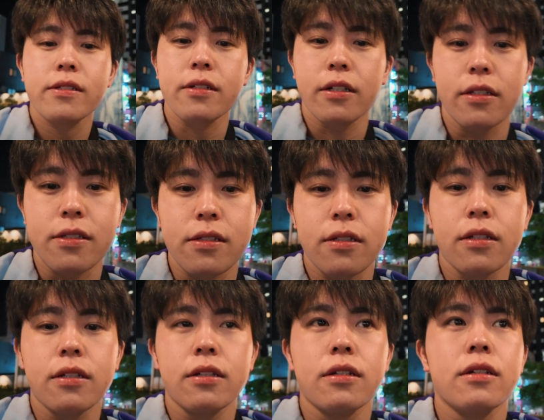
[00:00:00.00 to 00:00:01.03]
ので、うん、
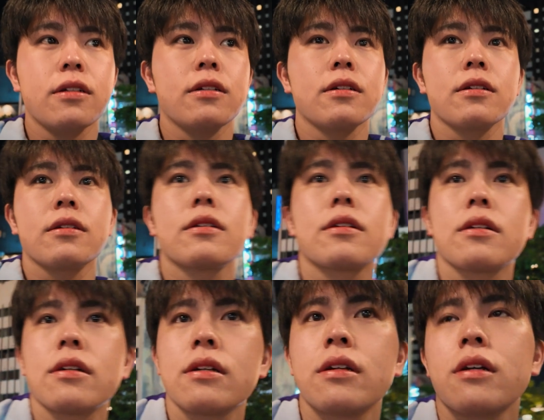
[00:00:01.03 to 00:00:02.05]
微妙に時間残っちゃっ
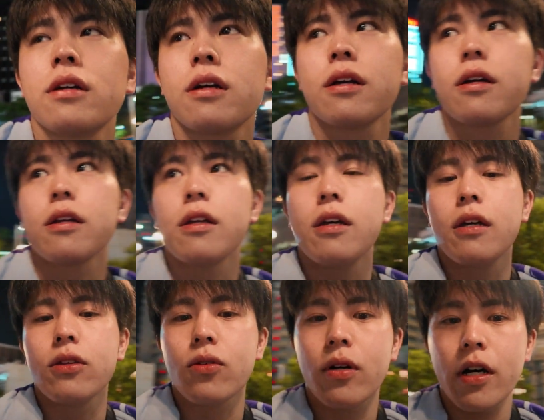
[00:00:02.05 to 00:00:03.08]
てどうしようか
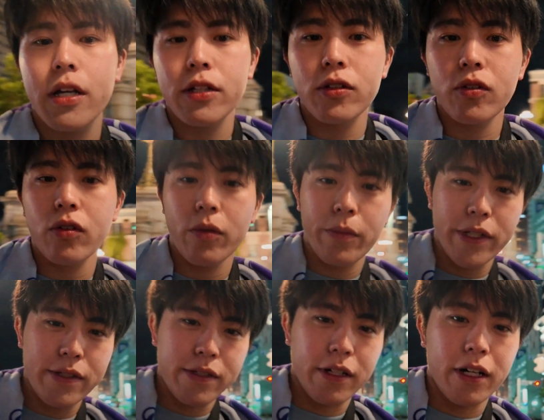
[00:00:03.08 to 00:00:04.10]
なみたいな感じ
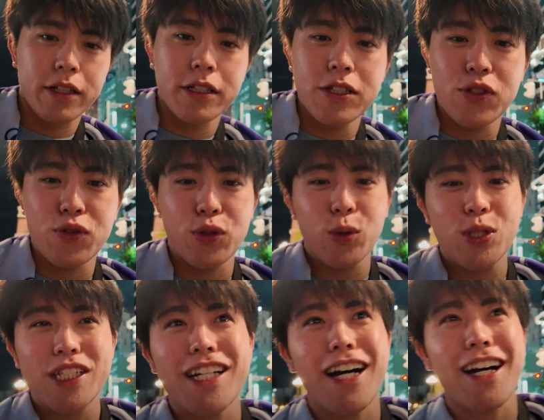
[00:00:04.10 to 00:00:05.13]
で、えっ、ー、と4
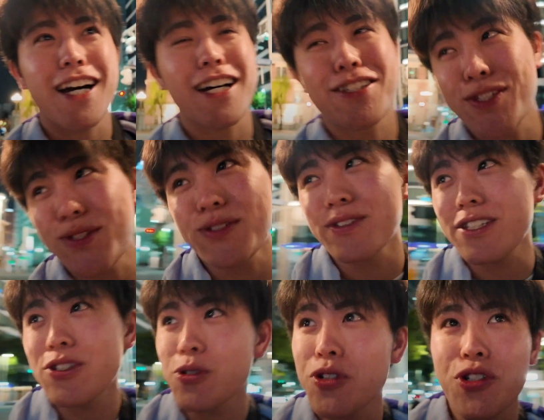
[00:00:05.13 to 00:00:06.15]
時発
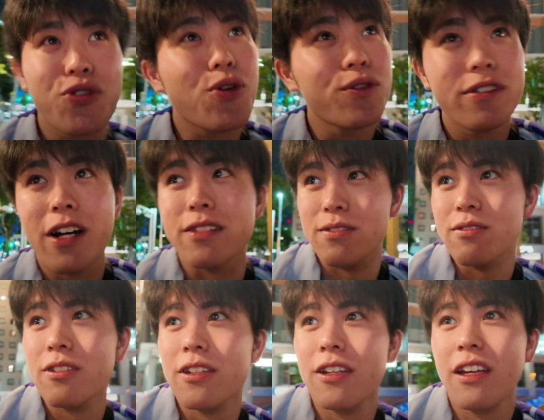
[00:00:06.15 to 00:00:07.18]
24時15分
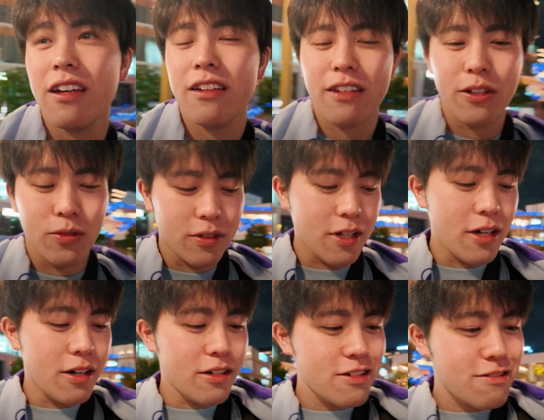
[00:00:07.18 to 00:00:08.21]
発なので